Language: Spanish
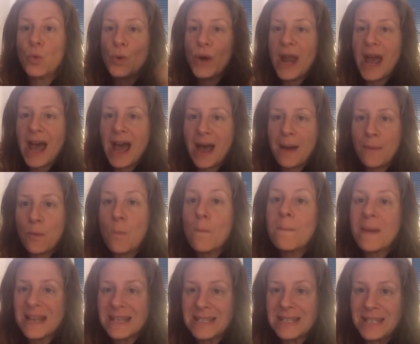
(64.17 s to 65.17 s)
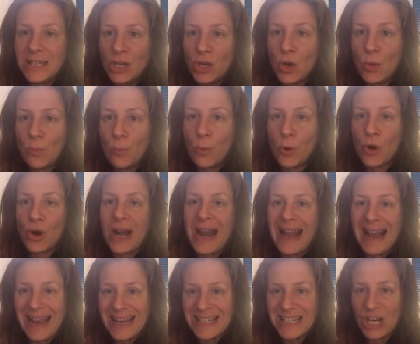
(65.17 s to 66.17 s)
una, un paseo por
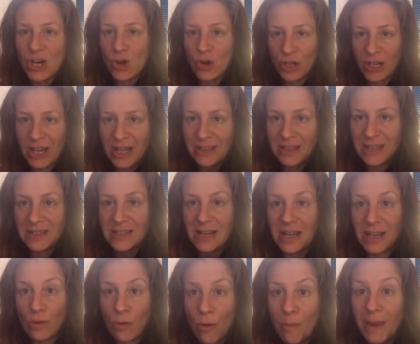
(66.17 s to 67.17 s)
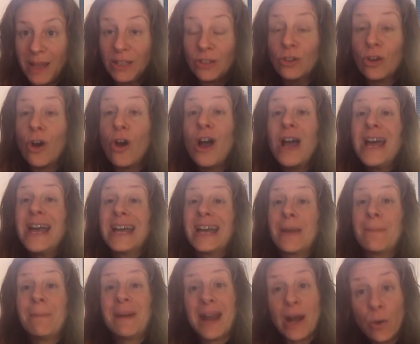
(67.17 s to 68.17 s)
la calle Corrientes en este momento,
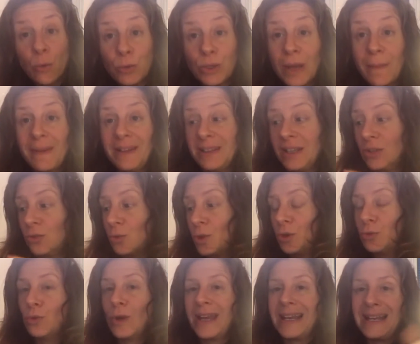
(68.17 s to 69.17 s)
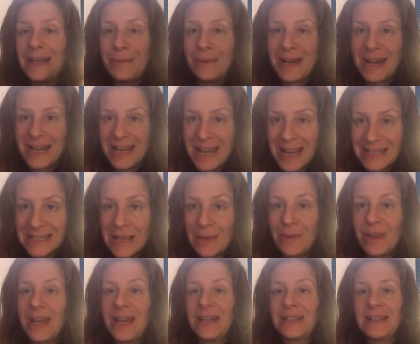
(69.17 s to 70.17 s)
que para justamente todo esto hay librerías
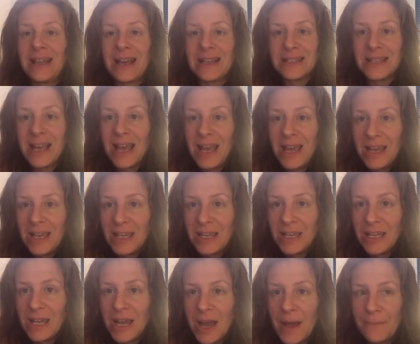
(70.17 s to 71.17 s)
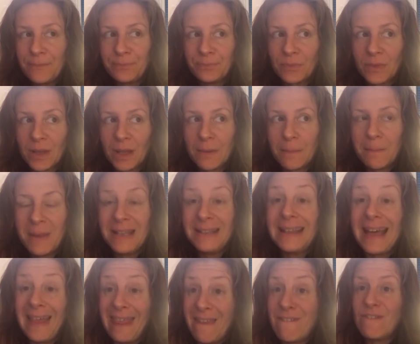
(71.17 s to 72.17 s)
abiertas y em,
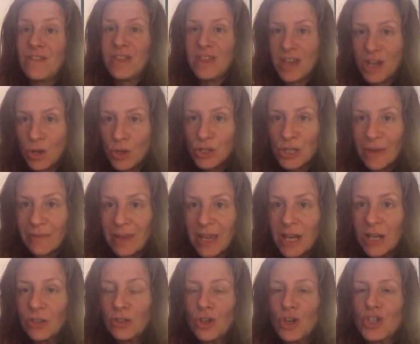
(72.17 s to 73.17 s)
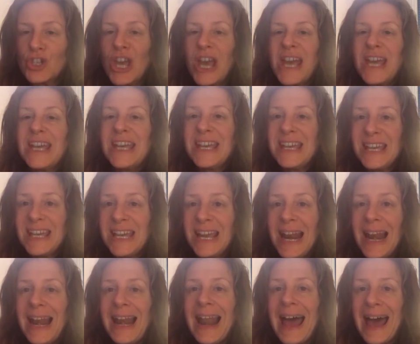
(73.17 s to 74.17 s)
ventas de videos abiertos
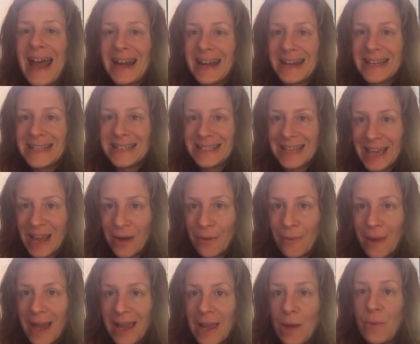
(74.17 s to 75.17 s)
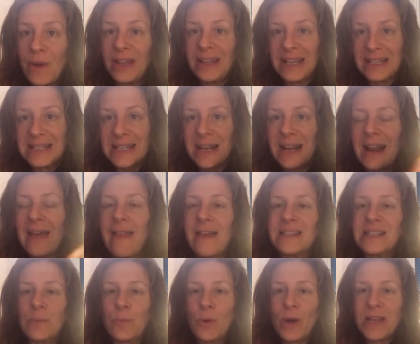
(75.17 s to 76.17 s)
y la reserva, que aunque está cerrada
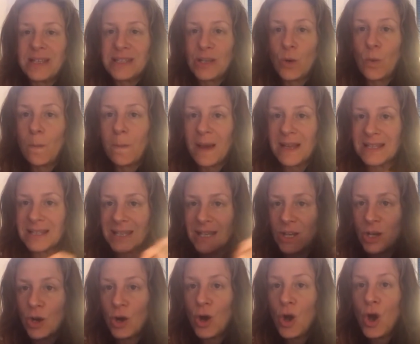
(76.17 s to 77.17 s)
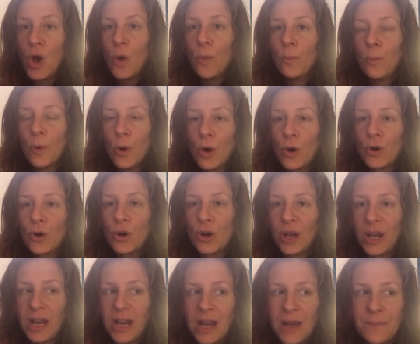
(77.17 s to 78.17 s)
se puede hacer un paseo por
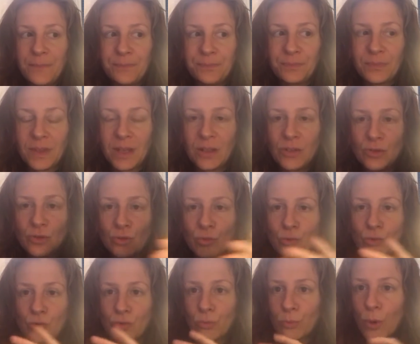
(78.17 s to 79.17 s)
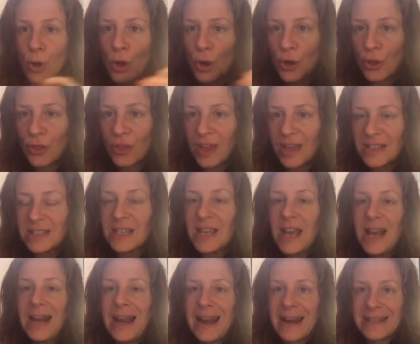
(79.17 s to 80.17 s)
em, sus bordes,
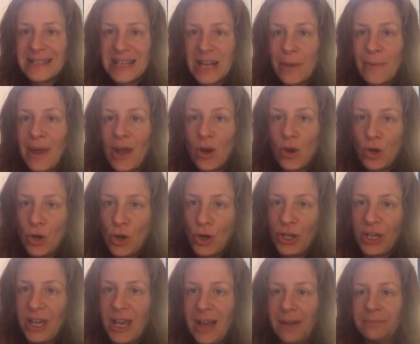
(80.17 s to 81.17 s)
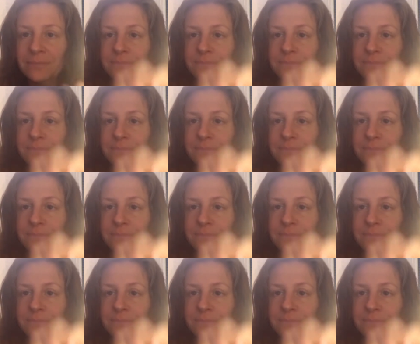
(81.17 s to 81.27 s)
la reserva ecológica.